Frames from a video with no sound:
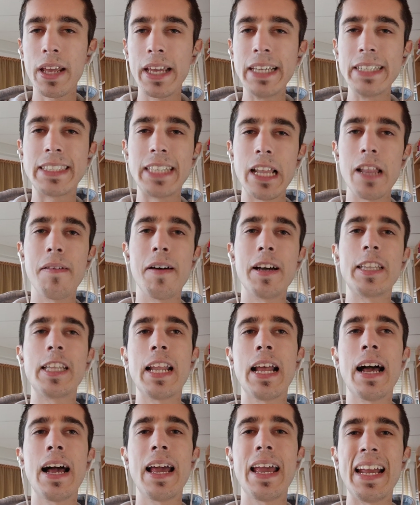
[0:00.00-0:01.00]
y se
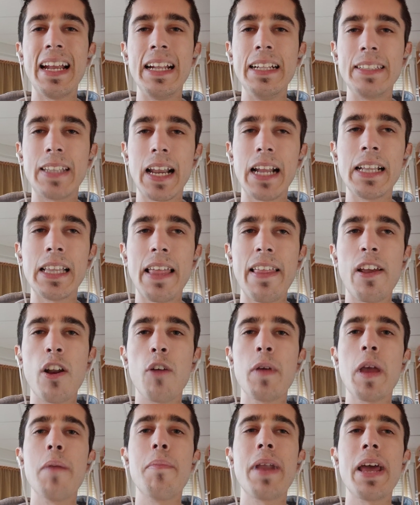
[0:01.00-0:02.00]
debatirá el 30 de
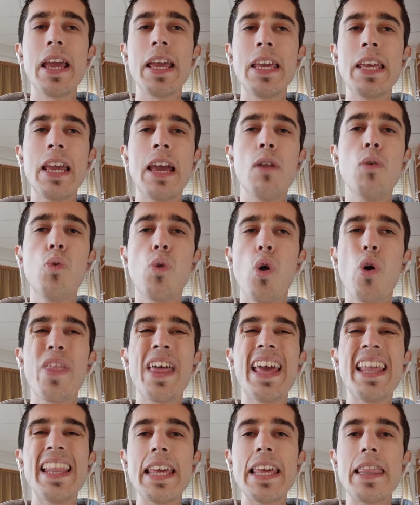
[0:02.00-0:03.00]
noviembre y el 1
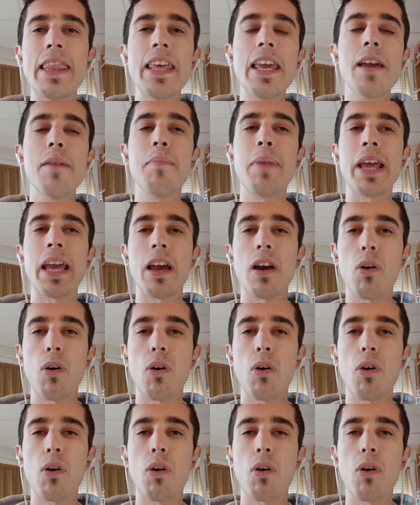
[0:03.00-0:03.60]
de diciembre,